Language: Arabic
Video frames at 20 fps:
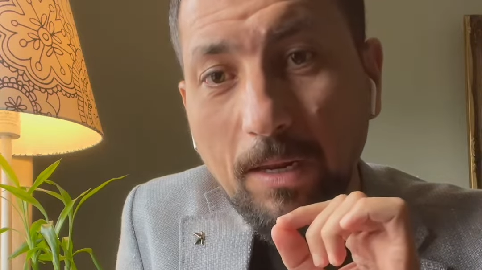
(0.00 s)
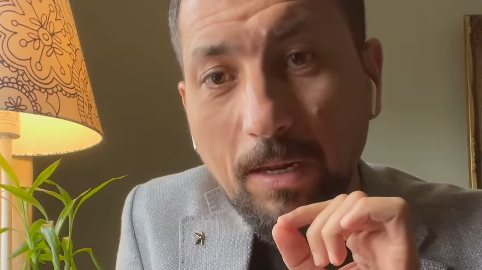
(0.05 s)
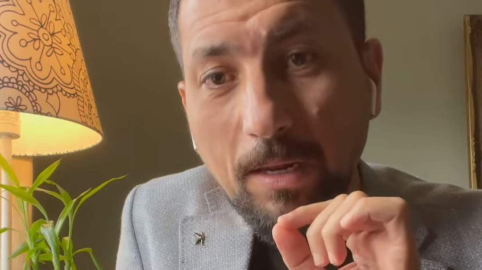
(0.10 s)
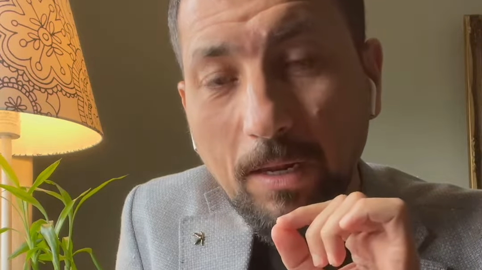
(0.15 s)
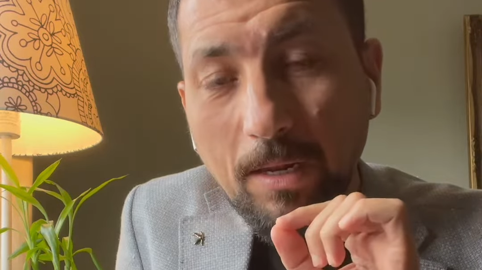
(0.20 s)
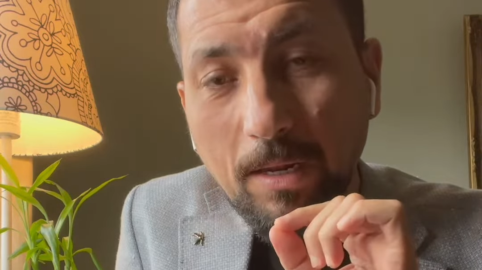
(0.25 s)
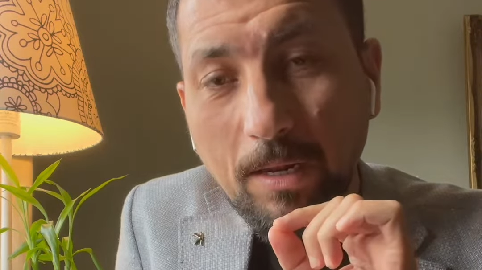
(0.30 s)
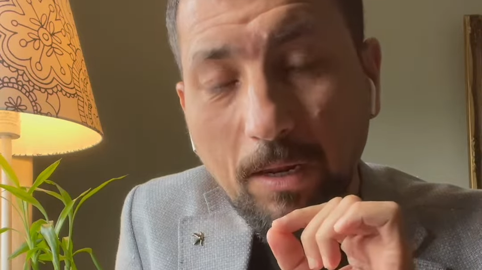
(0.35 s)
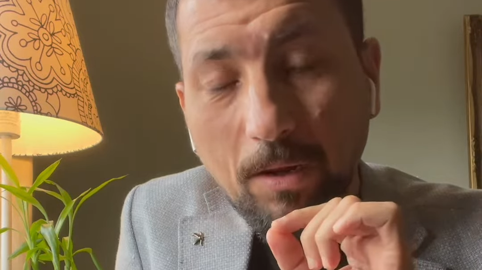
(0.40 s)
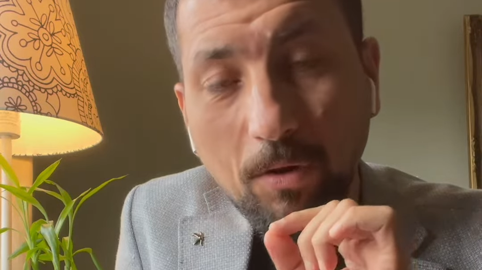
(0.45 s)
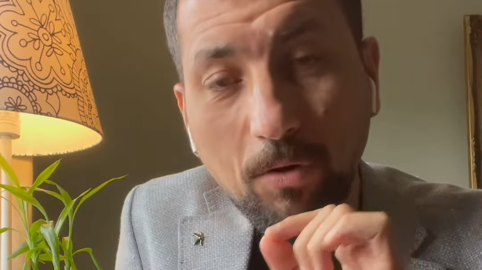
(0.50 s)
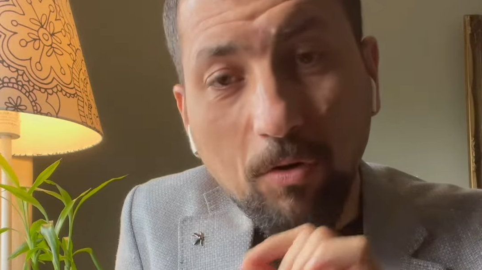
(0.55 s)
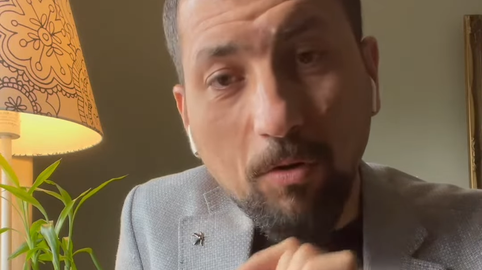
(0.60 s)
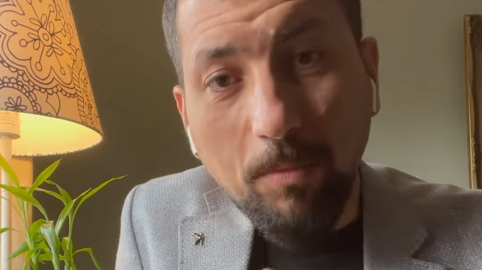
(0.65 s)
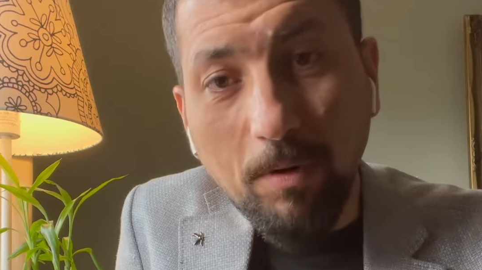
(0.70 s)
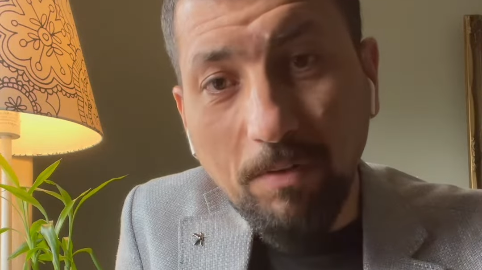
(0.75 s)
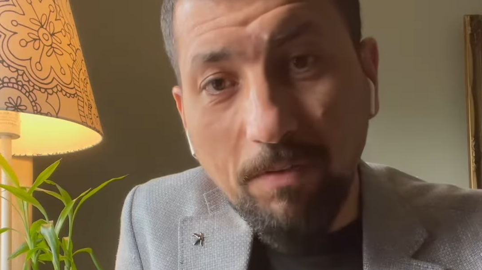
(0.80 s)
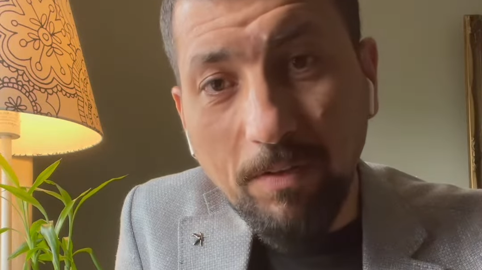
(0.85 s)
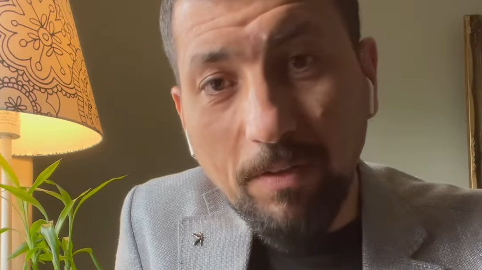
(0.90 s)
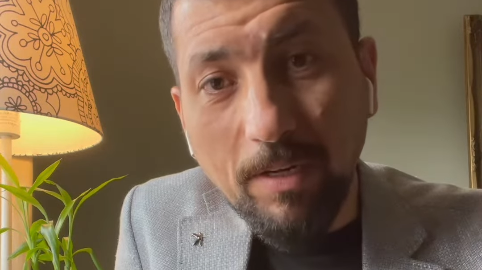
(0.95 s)

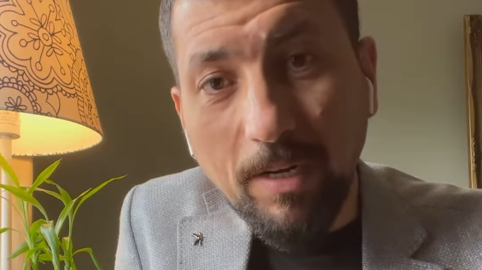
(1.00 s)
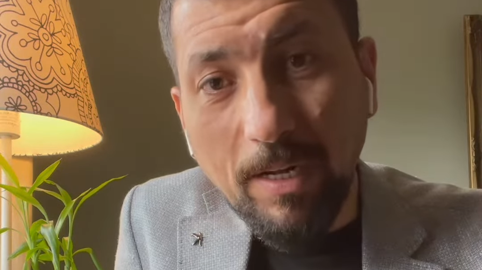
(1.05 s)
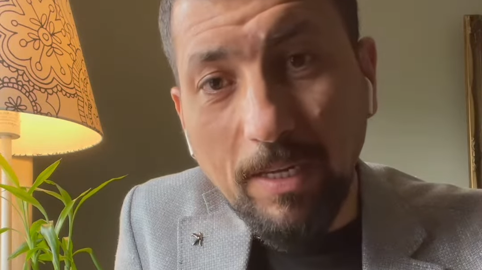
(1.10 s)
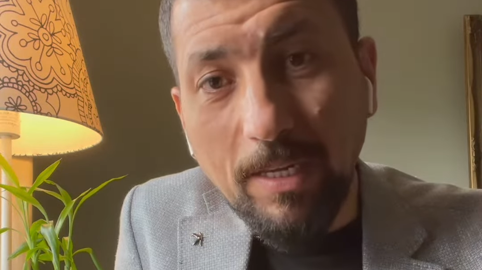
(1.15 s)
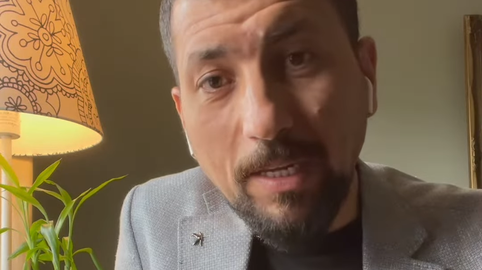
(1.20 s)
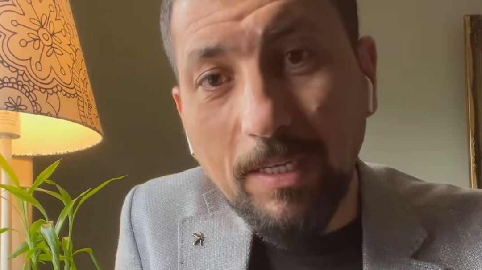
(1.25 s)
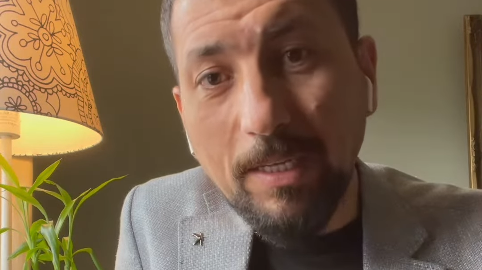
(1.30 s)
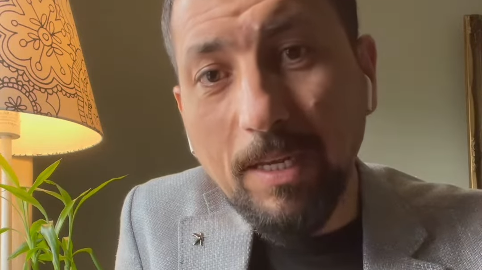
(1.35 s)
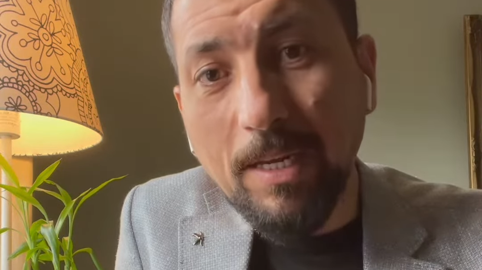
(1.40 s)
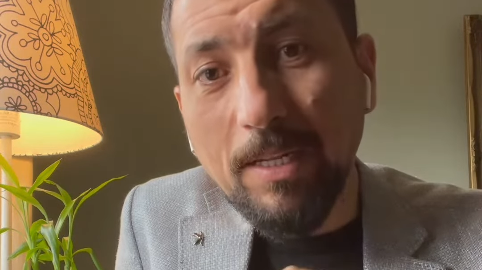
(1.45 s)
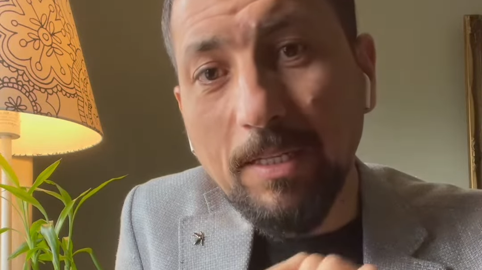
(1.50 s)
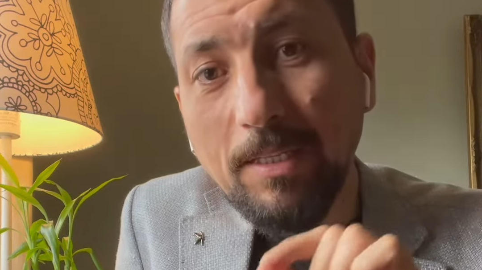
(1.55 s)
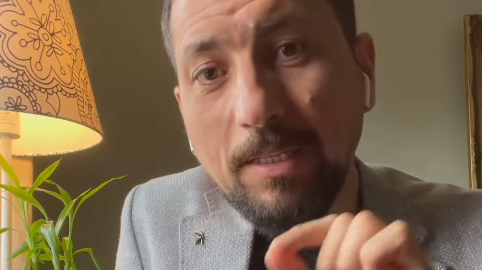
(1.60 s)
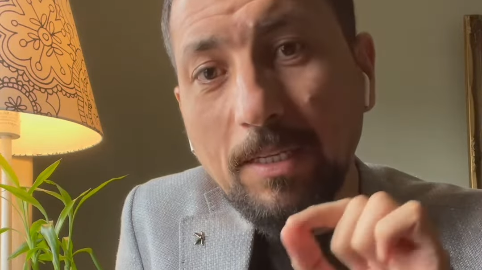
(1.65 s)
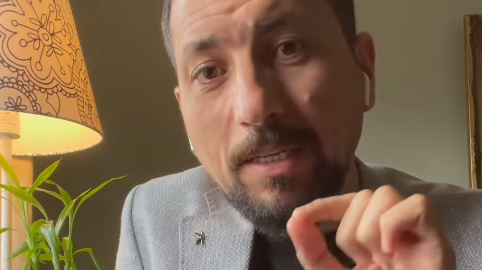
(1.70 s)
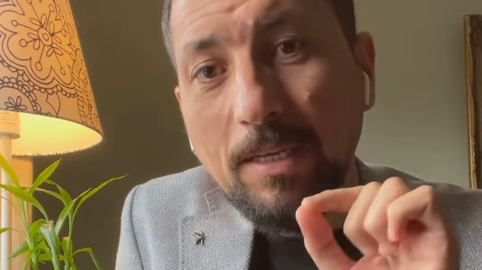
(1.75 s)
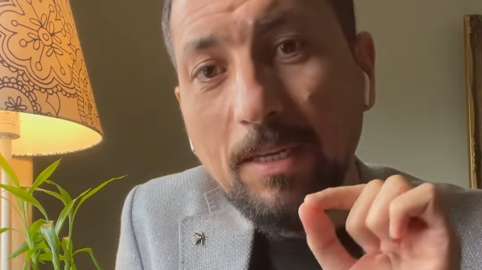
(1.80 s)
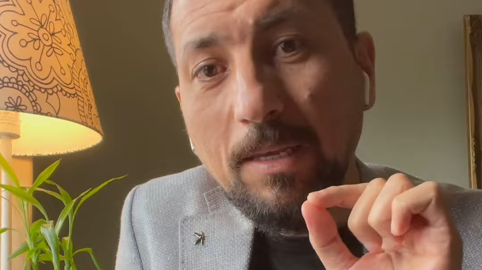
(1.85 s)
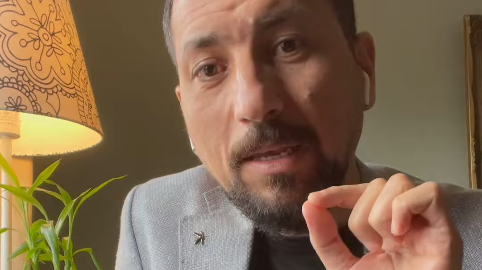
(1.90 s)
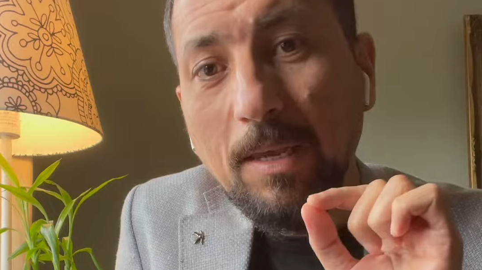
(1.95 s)
الحكومة الفيدرالية
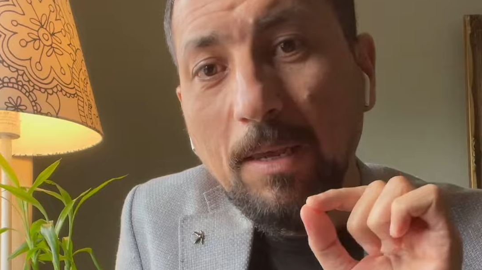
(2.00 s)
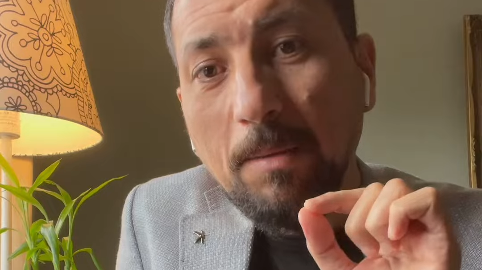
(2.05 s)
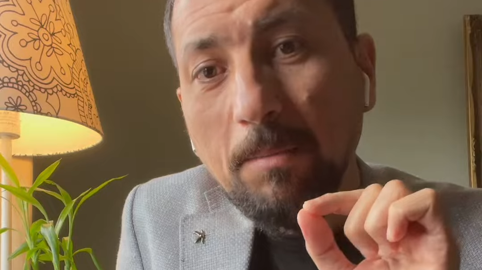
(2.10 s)
الكندية